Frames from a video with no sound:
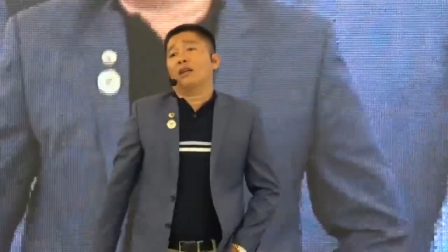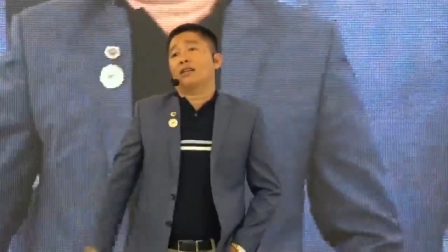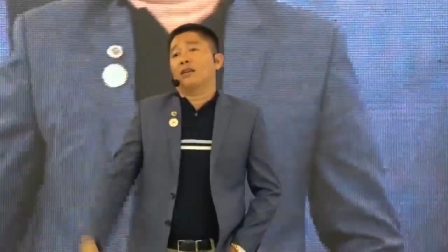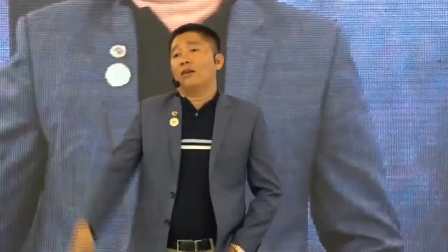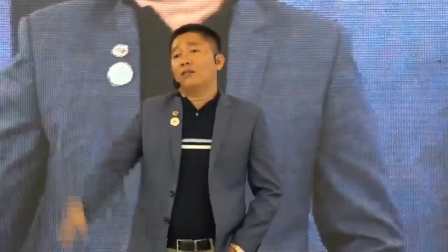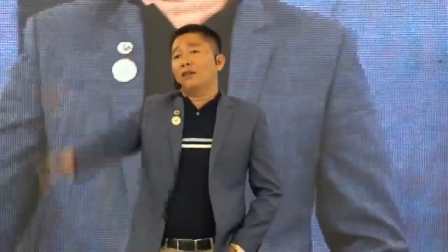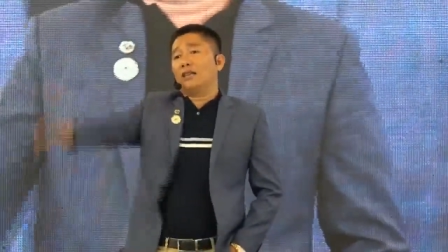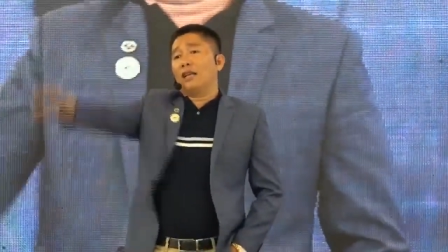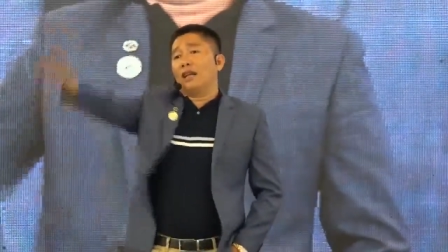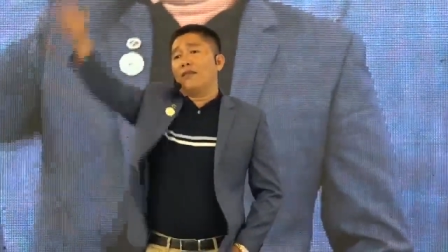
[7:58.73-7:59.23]
trọng
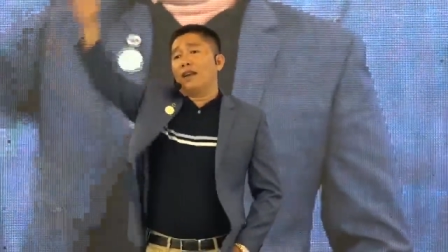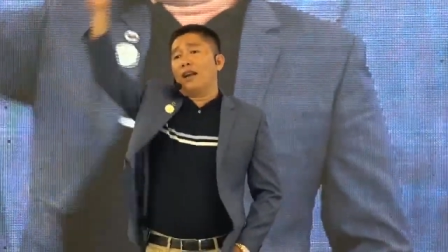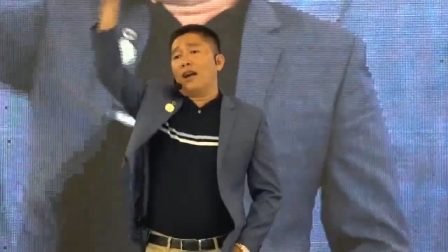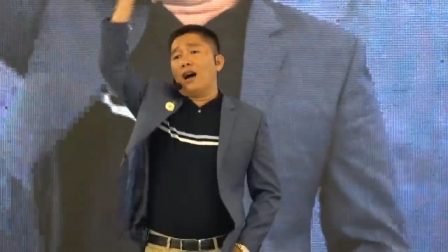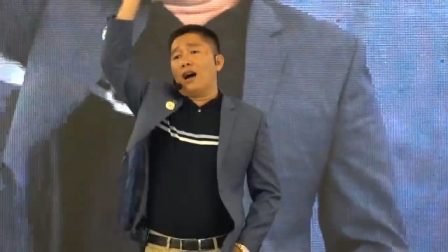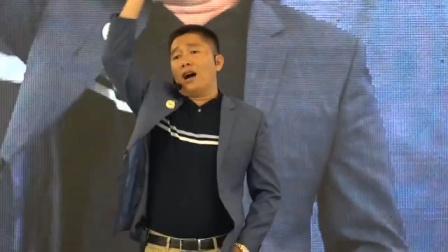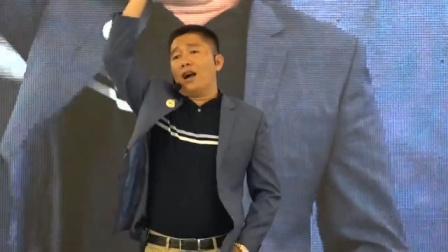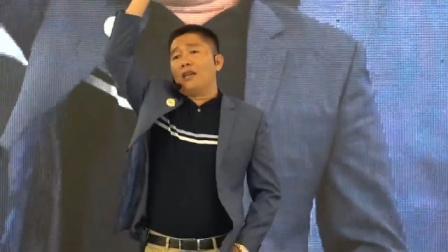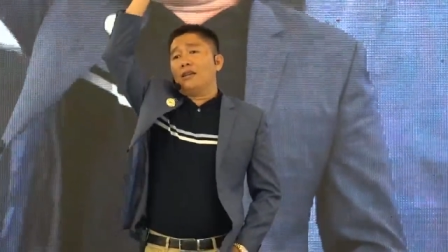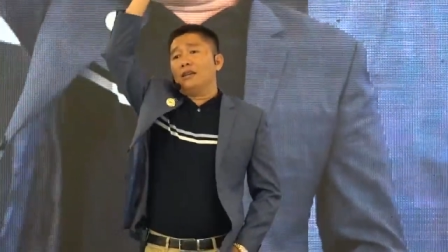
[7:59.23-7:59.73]
Đưa tay và
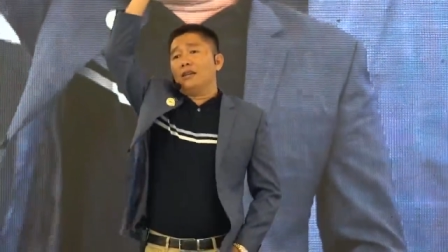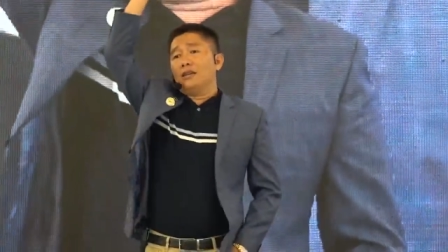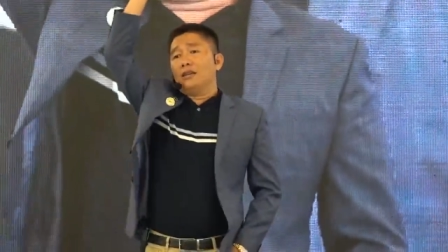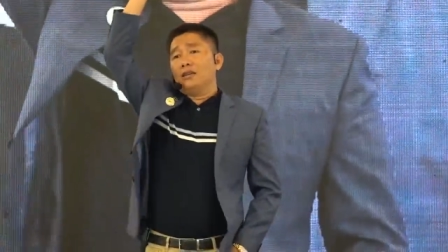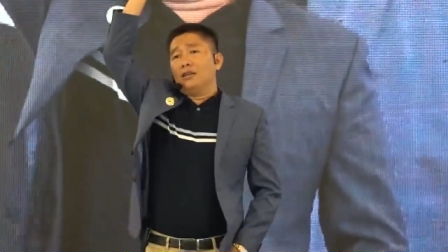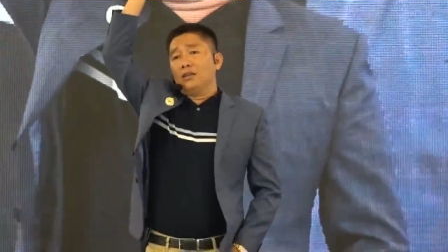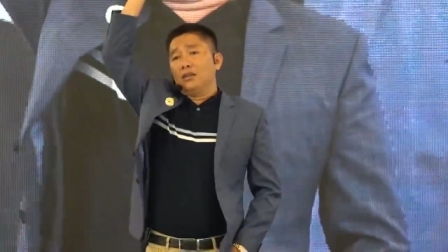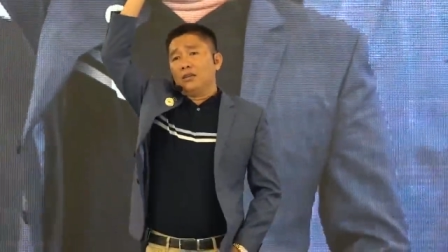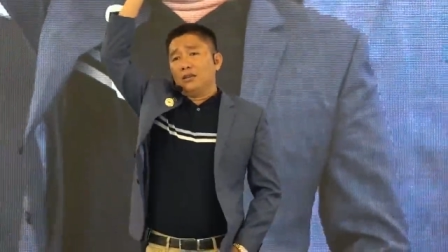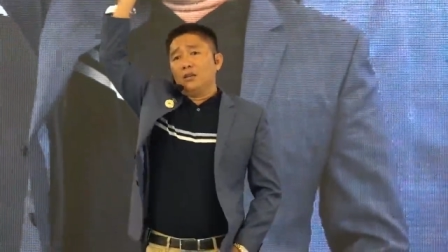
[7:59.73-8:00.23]
nói
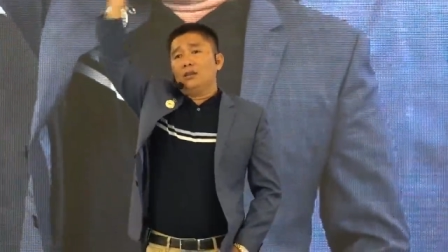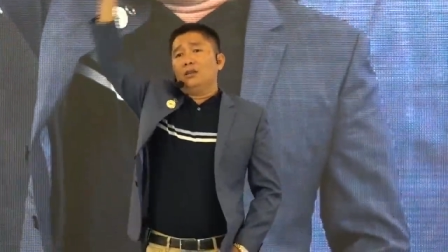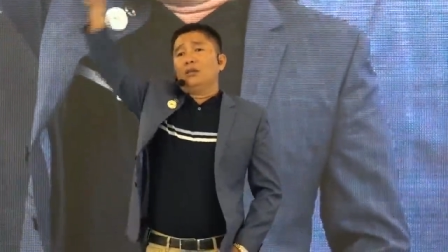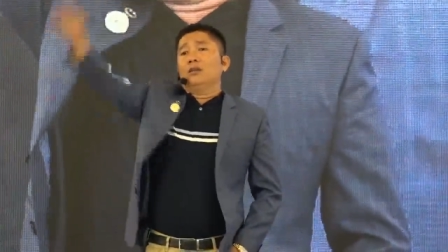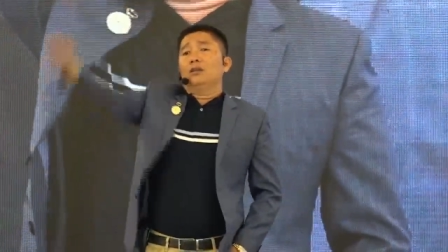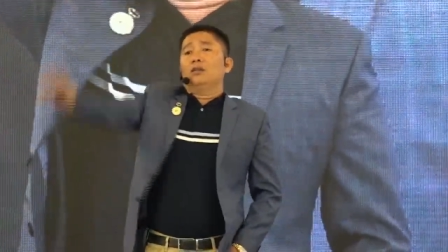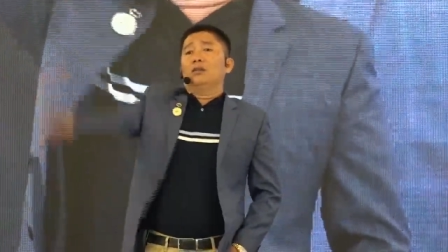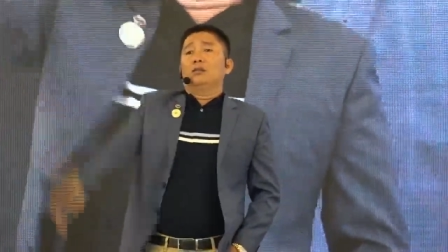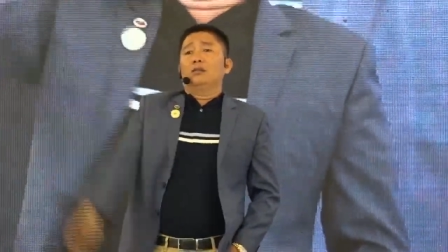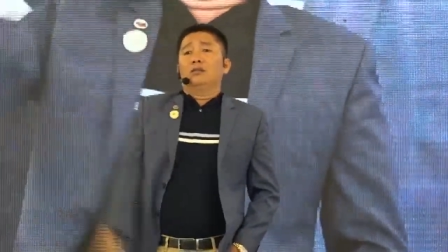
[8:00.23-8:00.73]

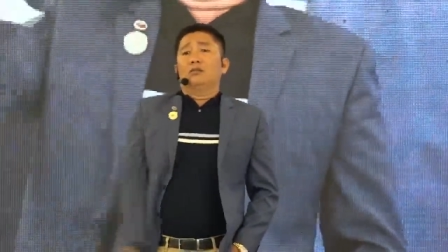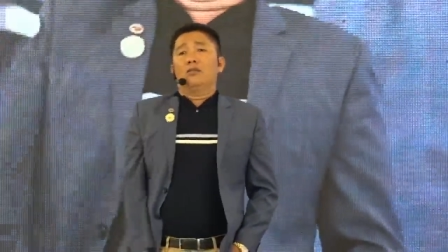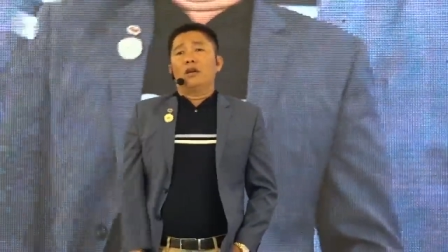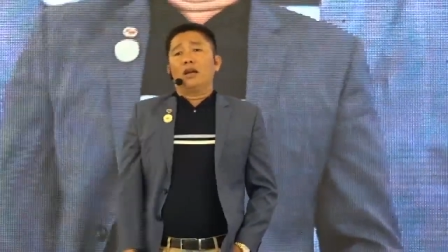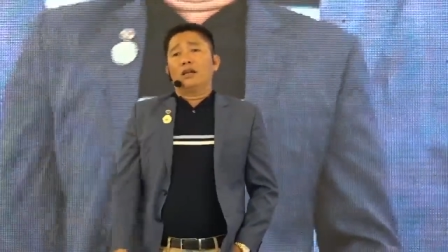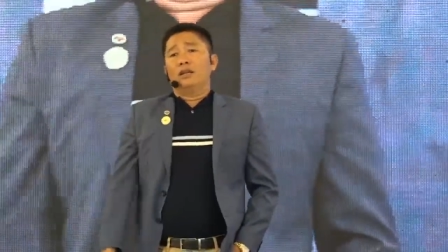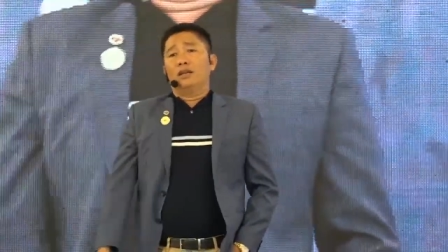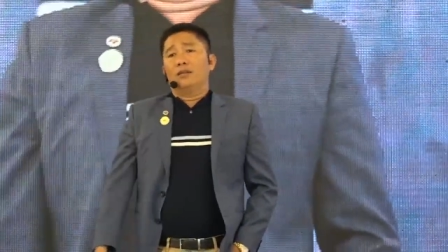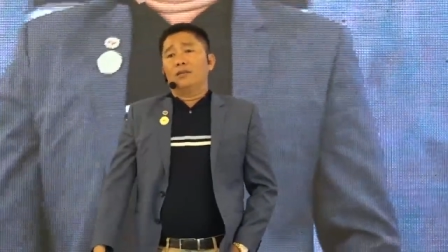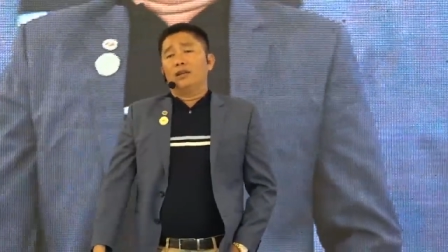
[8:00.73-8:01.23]
quay người bên